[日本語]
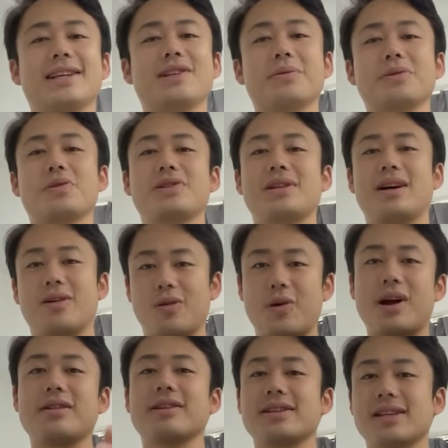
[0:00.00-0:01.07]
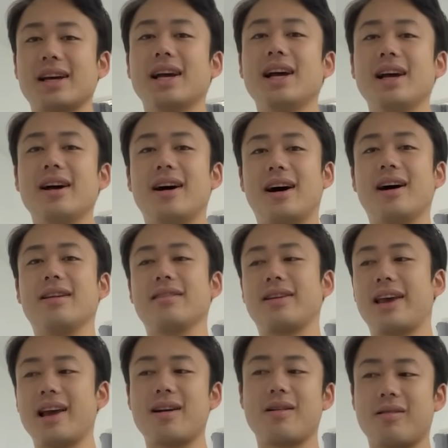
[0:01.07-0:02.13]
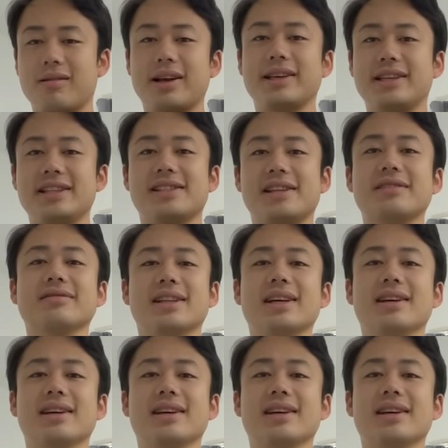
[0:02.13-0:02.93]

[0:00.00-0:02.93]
ぜひともそちらをご覧ください。あの、結構な引きしてるんで。